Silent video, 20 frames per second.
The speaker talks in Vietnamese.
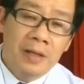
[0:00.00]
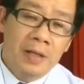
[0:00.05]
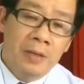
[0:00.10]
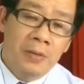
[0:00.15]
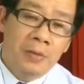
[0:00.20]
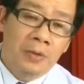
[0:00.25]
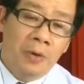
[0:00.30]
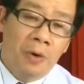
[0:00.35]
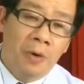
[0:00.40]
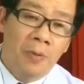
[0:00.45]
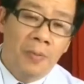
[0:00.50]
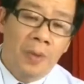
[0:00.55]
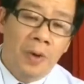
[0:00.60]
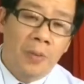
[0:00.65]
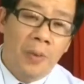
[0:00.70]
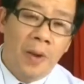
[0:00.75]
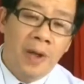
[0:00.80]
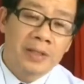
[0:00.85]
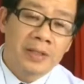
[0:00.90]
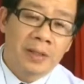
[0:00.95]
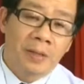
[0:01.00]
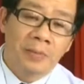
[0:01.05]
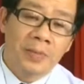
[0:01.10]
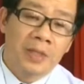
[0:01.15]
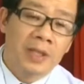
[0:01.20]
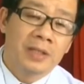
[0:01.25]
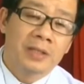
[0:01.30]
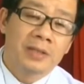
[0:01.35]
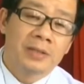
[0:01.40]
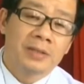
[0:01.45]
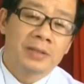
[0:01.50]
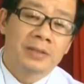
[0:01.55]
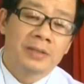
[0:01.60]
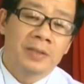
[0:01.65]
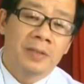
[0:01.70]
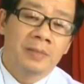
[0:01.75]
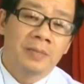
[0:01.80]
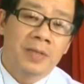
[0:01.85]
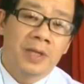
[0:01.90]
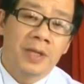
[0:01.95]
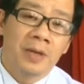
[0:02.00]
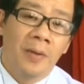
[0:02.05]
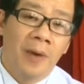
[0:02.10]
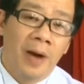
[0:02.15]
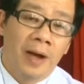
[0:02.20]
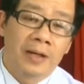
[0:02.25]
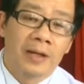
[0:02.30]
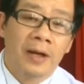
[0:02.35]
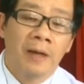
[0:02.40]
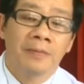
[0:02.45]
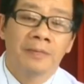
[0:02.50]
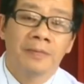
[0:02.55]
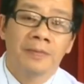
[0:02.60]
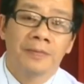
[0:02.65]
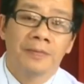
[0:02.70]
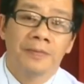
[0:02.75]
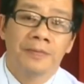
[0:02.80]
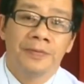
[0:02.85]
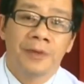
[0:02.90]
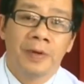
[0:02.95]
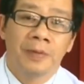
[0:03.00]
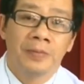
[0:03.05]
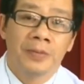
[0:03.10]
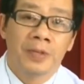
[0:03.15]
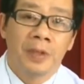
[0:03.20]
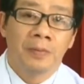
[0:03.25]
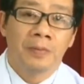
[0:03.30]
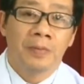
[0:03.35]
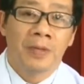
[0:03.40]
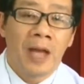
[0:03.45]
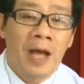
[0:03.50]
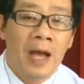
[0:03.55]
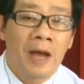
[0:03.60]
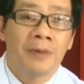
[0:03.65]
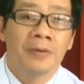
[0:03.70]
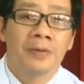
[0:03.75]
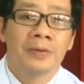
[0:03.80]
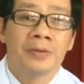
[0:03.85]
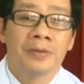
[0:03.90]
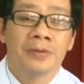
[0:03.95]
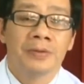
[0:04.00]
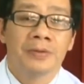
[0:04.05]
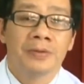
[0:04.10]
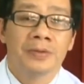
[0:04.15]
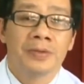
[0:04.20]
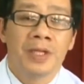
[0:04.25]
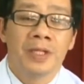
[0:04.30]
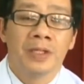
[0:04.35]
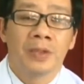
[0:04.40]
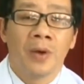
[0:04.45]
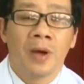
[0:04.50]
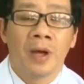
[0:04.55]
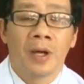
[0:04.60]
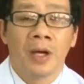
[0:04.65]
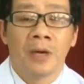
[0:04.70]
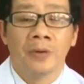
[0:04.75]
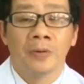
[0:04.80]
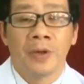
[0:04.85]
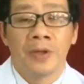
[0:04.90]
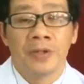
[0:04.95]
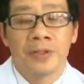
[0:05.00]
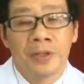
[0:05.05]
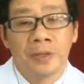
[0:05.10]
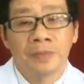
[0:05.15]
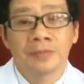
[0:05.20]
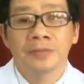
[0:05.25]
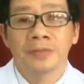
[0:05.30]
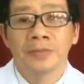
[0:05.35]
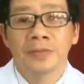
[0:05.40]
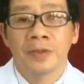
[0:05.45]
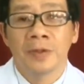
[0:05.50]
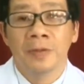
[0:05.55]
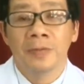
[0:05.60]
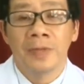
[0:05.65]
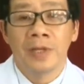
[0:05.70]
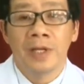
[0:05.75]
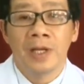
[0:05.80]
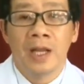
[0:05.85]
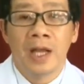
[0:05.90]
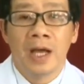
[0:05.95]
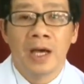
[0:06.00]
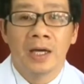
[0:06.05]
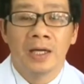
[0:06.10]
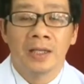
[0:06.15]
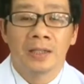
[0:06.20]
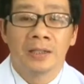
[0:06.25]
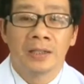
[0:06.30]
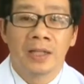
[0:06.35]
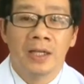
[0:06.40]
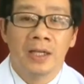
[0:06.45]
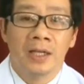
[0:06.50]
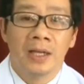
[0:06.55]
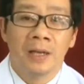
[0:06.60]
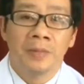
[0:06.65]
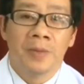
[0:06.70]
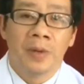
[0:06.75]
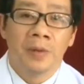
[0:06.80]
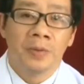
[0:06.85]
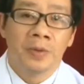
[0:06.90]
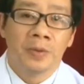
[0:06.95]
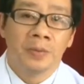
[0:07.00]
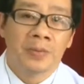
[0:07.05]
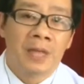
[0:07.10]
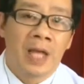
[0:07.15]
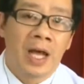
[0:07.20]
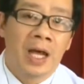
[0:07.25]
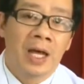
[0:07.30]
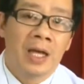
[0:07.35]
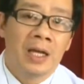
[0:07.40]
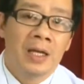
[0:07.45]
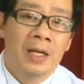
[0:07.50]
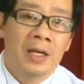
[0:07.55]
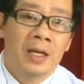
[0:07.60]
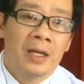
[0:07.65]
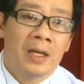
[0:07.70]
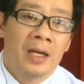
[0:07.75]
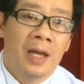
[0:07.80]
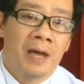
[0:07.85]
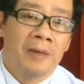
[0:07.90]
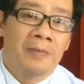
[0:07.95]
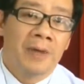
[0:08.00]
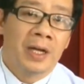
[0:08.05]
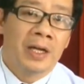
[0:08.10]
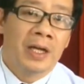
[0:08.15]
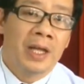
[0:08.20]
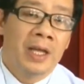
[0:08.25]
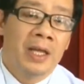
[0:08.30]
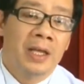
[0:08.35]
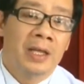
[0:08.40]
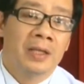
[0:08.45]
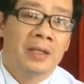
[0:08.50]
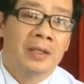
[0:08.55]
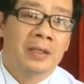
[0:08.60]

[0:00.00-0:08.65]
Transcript: yếu tố mà quan trọng nhất trong cái hoạt động phòng chống lao trên toàn cầu nói chung cũng như là ở tỉnh Lâm Đồng chúng ta là vấn đề